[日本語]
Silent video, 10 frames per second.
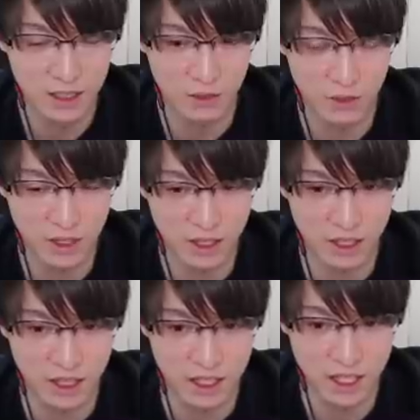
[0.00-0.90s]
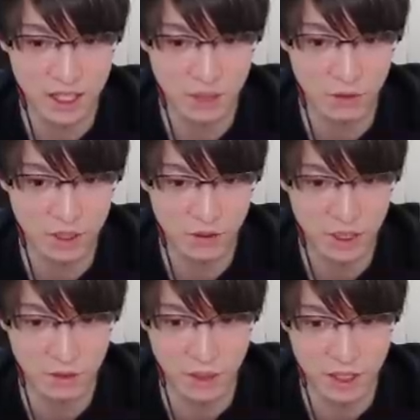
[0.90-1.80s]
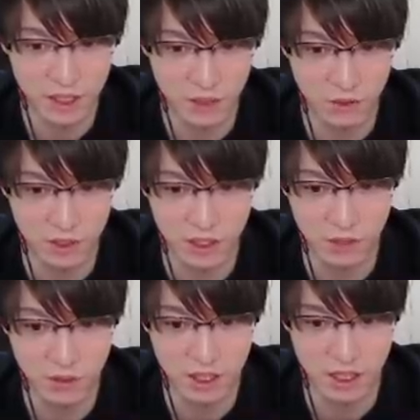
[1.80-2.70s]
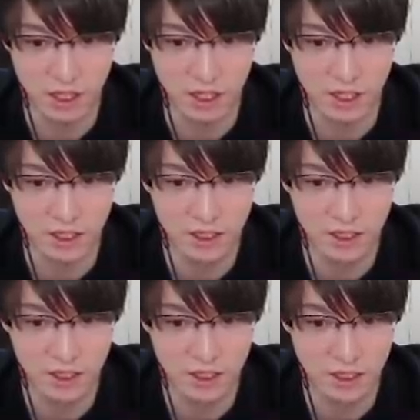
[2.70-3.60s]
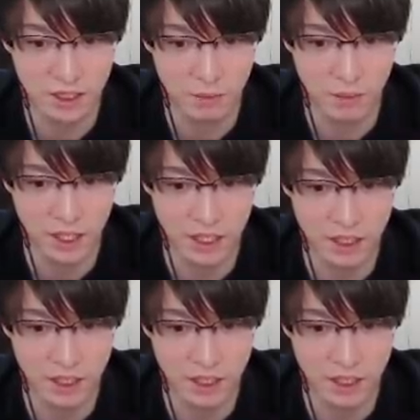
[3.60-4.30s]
これだったらなんか低スコアストリーク回した方が強いんじゃないかな。やっぱり。